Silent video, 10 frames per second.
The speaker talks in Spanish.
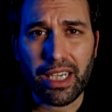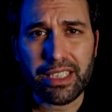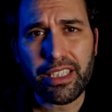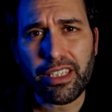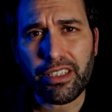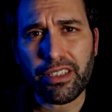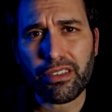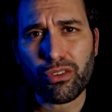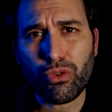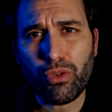Así
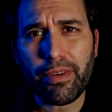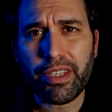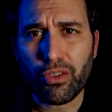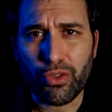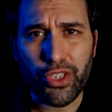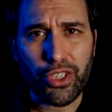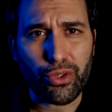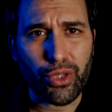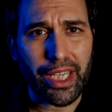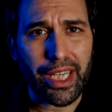que, una vez
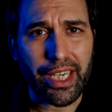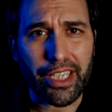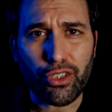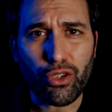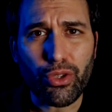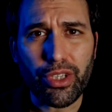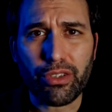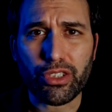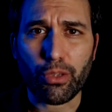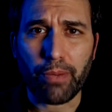conocido cada rincón
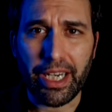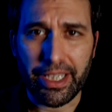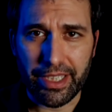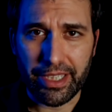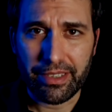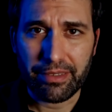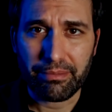de nuestro planeta,